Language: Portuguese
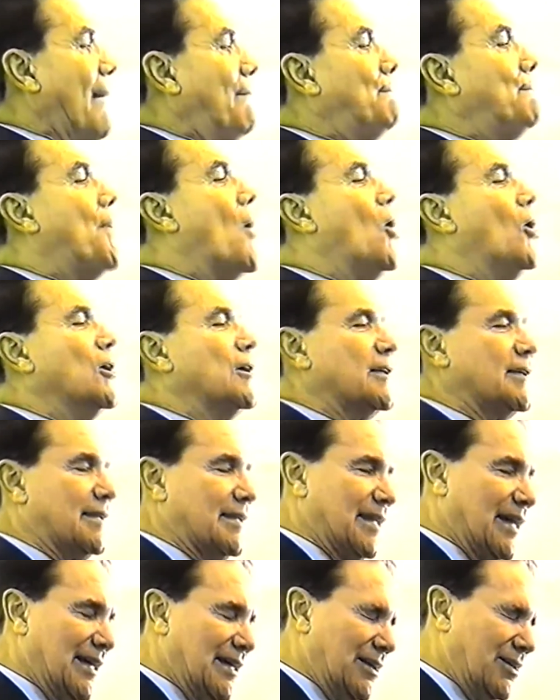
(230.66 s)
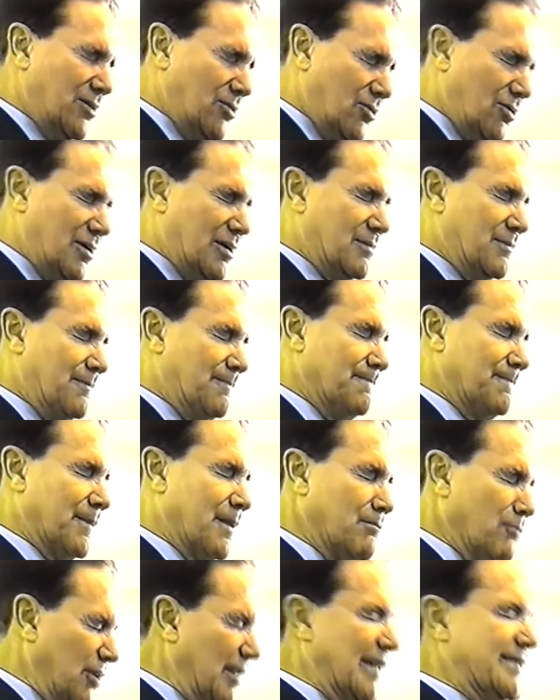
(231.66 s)
da porta do
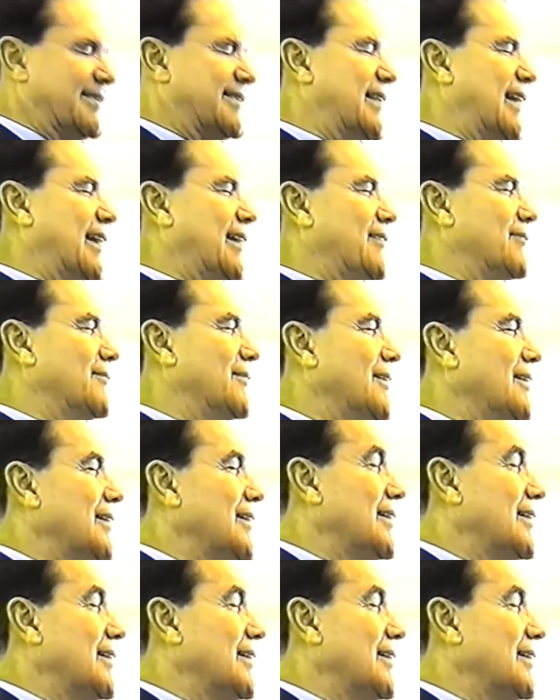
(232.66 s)
monastério.